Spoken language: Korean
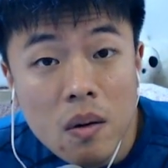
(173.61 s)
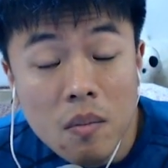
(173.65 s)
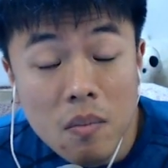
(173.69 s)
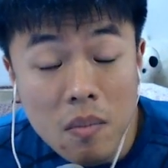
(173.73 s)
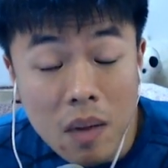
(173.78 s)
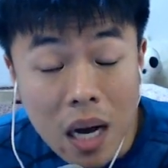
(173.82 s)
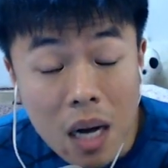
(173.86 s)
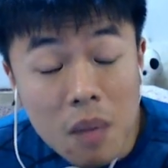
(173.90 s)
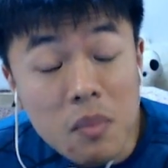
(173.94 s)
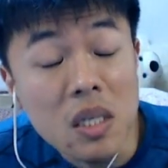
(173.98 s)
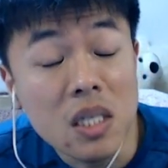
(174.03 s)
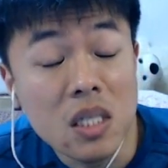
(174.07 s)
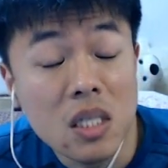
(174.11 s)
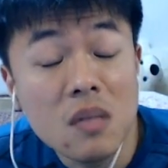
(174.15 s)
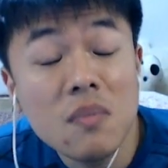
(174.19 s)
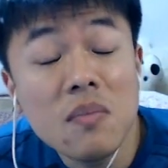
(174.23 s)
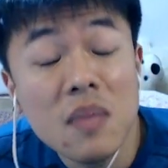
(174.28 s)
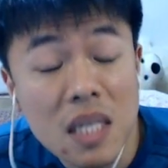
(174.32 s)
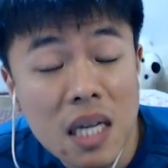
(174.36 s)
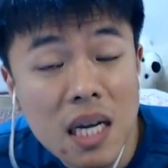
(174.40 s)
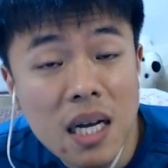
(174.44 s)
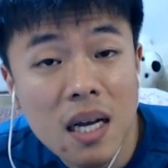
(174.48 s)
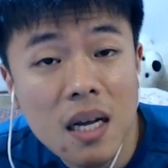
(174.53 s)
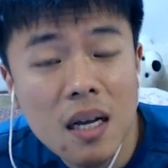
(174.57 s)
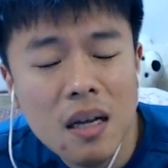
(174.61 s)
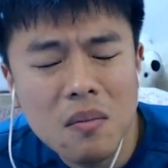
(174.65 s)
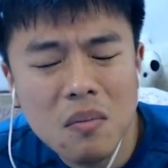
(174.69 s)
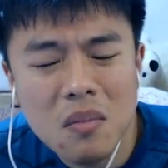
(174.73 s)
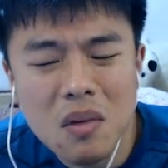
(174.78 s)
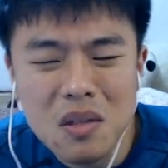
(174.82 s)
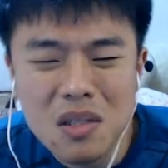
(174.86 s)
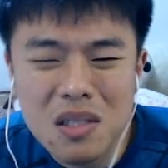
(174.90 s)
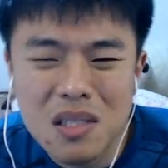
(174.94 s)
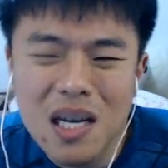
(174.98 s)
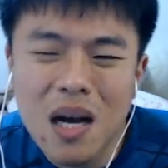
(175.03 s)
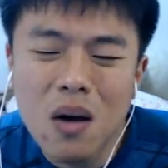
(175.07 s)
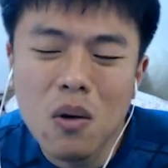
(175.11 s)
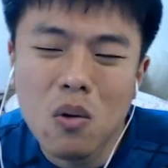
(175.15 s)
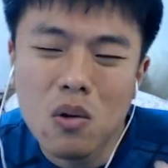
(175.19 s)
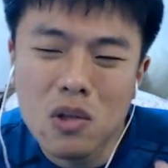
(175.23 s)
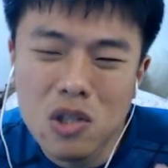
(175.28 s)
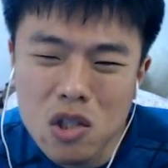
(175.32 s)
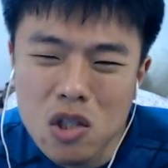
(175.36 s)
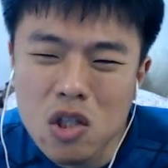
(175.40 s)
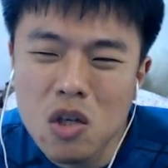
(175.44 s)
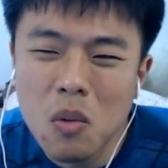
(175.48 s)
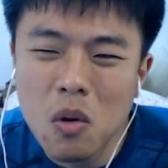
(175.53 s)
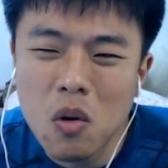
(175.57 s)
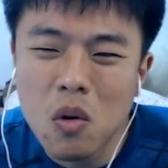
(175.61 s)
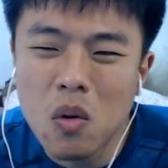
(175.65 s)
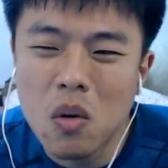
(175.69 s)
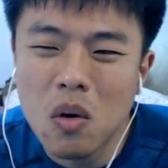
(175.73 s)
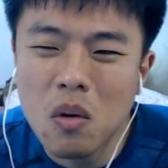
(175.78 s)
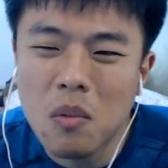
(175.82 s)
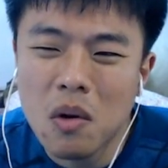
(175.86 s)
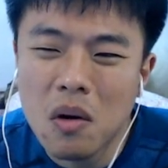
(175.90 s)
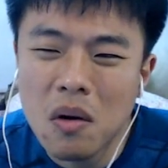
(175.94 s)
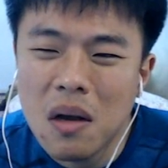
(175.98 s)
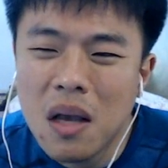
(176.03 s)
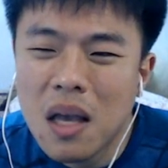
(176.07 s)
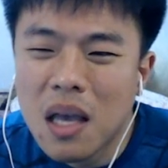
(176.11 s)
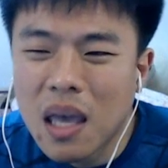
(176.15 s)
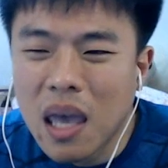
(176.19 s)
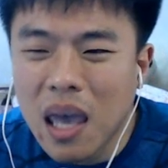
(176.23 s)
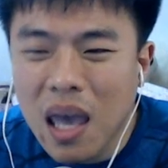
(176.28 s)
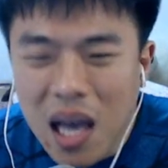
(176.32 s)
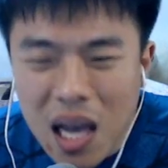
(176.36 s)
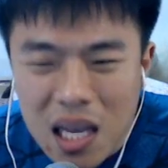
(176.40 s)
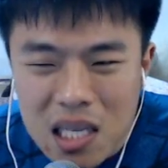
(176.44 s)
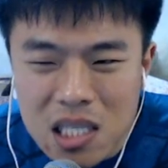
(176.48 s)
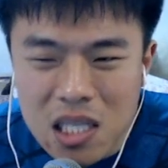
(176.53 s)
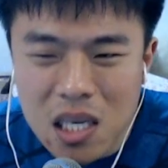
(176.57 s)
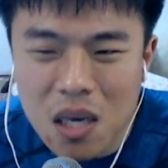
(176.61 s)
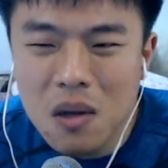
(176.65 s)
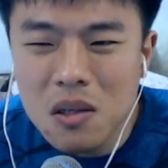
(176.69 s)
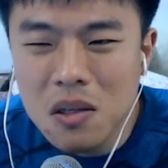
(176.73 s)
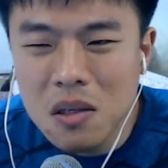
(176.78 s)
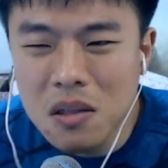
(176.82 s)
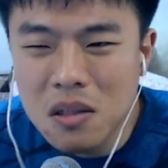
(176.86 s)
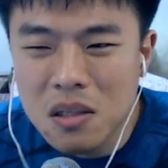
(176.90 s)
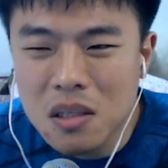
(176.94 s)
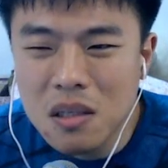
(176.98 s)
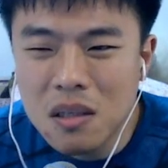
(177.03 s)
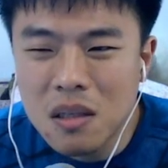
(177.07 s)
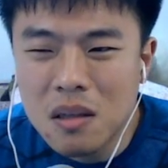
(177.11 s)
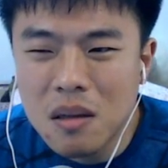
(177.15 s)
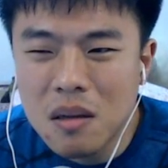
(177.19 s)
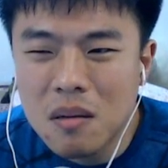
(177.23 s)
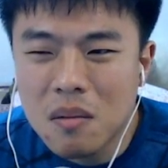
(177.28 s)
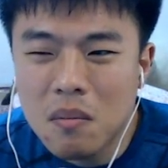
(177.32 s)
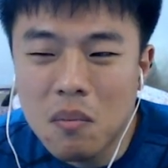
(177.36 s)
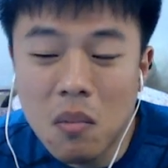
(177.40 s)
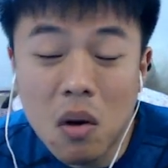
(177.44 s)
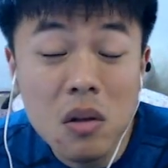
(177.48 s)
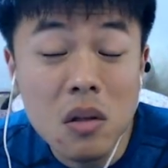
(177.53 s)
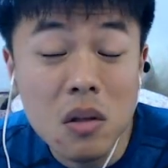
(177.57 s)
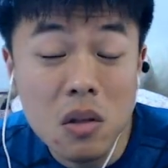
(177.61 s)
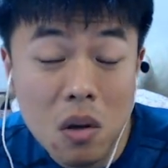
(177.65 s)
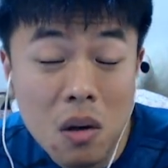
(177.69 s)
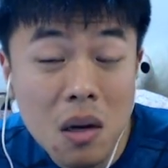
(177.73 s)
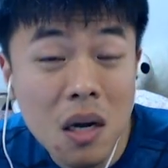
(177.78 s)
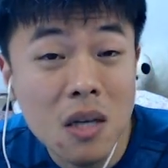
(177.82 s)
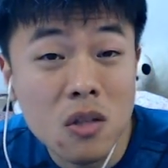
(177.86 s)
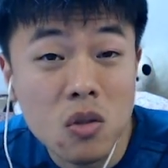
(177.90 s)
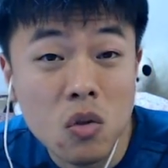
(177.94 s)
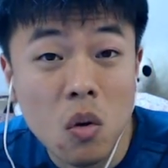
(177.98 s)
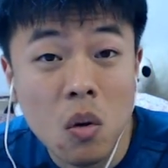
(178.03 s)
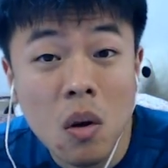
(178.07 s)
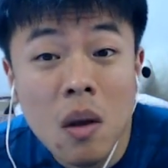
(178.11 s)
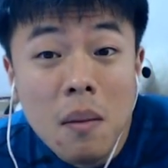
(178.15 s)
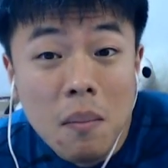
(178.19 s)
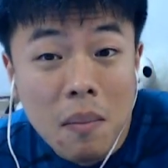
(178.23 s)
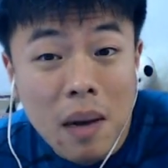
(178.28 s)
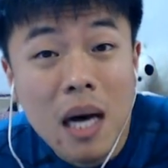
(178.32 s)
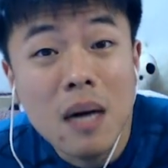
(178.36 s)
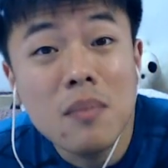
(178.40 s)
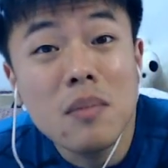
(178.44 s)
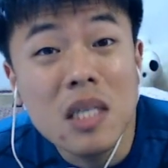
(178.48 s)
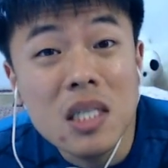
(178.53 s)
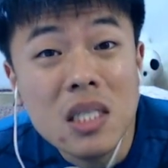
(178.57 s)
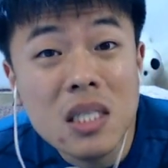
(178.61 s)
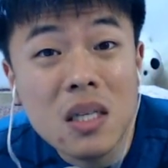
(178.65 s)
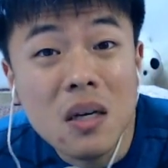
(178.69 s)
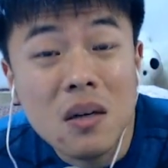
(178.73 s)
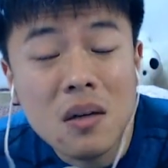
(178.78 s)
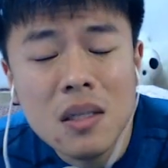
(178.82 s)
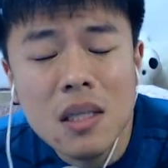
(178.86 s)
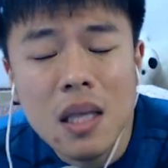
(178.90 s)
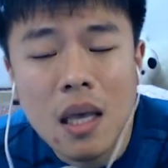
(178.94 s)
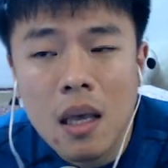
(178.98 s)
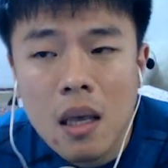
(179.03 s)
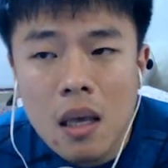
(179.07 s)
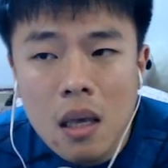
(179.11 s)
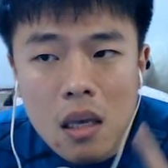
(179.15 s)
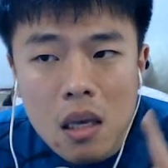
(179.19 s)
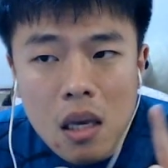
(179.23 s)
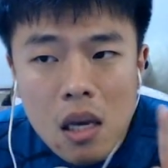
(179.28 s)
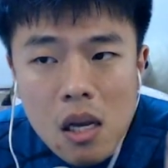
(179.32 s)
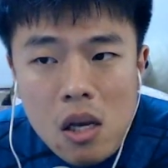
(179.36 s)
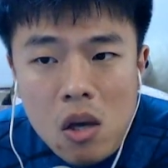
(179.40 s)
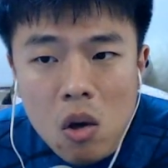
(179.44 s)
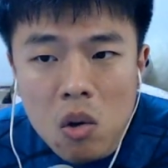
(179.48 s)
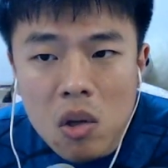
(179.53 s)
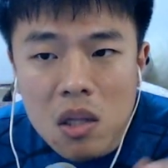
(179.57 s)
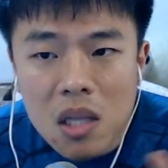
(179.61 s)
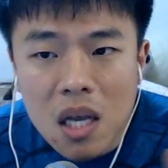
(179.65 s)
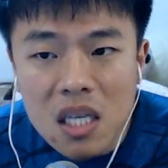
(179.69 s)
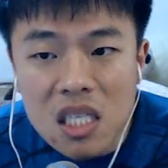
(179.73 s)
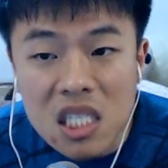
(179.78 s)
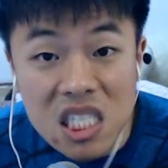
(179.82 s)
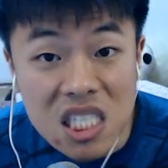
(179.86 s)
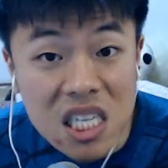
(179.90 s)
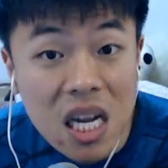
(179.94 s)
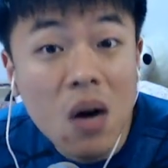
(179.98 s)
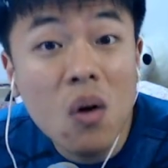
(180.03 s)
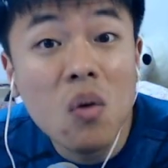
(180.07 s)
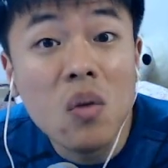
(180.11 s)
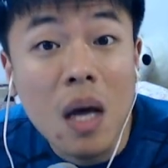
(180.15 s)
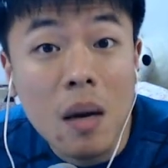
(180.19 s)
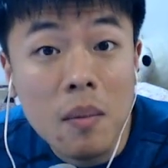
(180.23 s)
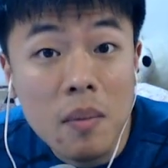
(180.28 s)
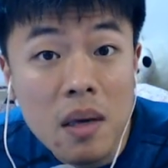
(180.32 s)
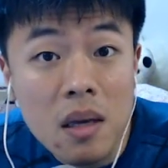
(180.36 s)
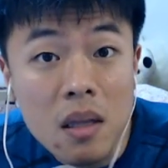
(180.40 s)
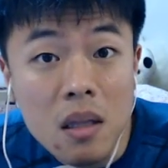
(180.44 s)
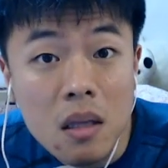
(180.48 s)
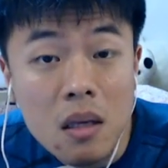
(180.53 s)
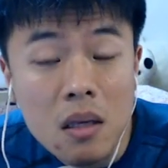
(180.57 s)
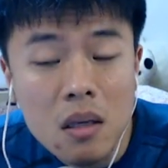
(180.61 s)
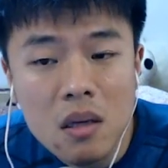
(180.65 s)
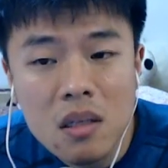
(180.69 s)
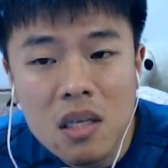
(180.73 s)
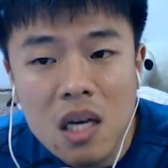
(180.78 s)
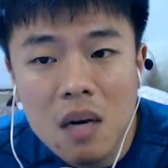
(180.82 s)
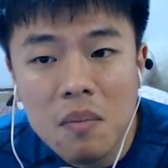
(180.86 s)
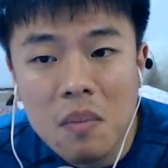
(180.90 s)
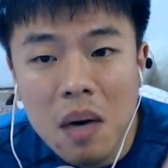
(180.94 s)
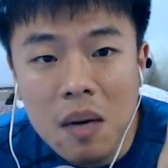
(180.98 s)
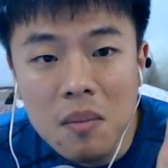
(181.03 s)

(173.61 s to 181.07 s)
마음이 있습니다. 뭐 싸우고 지지고 먹고 뭐 개같이 헤어졌든 뭐든 떠나가지고 마음이 있어. 근데 1개월이 딱 지나고 나면 여자가 마음을